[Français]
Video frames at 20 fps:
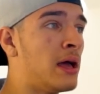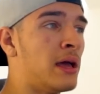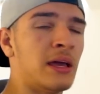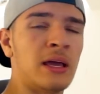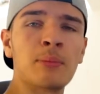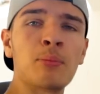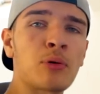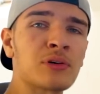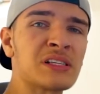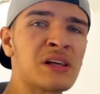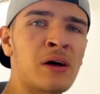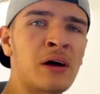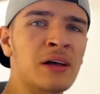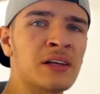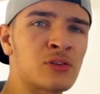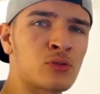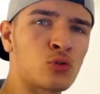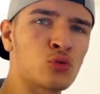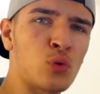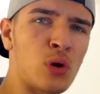Et pour savoir
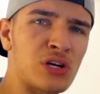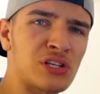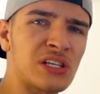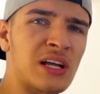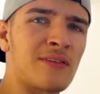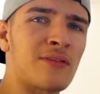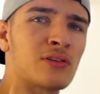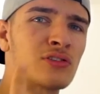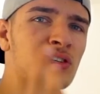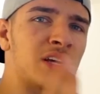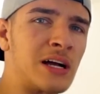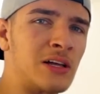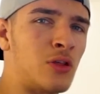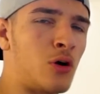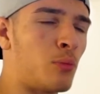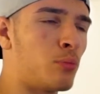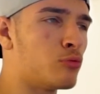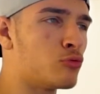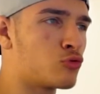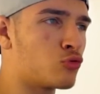est-ce qu'on doit acheter un ventirad
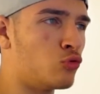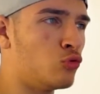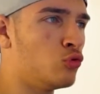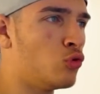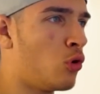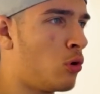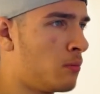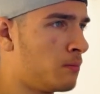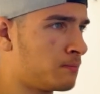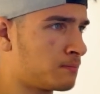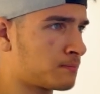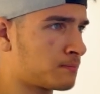en plus ou non,